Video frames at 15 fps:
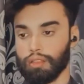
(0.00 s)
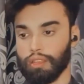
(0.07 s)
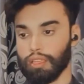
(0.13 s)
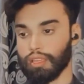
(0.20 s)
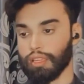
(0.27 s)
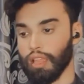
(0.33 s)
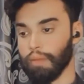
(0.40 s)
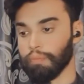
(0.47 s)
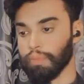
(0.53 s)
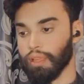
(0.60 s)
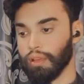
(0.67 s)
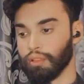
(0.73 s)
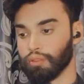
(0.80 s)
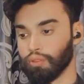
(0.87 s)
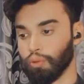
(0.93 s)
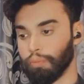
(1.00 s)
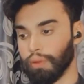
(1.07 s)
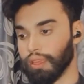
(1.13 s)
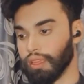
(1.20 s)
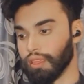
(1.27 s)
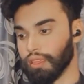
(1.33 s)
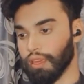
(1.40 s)
ठीक है तो
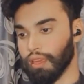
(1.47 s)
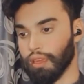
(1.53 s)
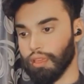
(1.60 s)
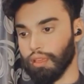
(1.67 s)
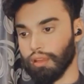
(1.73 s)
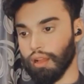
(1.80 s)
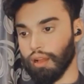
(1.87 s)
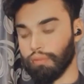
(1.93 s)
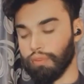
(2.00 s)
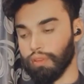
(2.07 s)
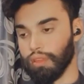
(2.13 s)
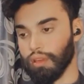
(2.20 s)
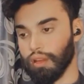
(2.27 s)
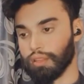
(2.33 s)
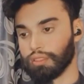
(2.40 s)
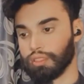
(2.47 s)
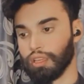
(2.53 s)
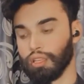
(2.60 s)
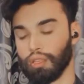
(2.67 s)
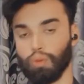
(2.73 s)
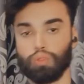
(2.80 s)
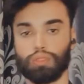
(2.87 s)
भाई ये काफ़ी
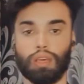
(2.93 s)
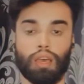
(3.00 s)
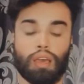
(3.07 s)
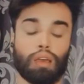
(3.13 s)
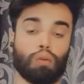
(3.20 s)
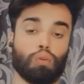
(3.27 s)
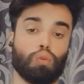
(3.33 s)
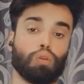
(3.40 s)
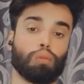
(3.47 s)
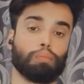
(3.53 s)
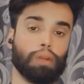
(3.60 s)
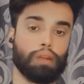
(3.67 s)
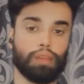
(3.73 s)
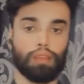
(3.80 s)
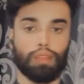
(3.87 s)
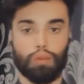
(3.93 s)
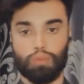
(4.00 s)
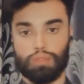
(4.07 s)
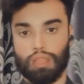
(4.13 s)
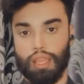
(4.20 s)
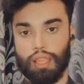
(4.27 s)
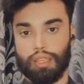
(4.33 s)
अच्छी न्यूज़ है और बड़ी
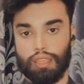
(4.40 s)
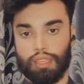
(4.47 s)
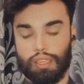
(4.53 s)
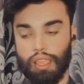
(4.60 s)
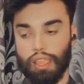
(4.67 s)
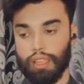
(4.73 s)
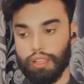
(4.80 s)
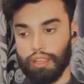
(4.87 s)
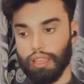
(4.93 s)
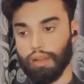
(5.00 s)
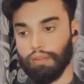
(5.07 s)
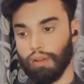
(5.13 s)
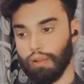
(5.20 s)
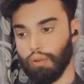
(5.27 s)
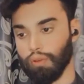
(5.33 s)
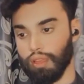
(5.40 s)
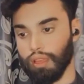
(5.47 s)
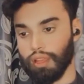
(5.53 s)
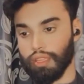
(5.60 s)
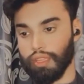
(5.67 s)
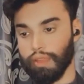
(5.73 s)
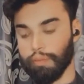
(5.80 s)
न्यूज़ है ठीक है इंडिया वालों
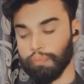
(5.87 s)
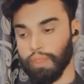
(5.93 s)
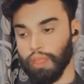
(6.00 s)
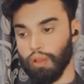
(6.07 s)
के लिए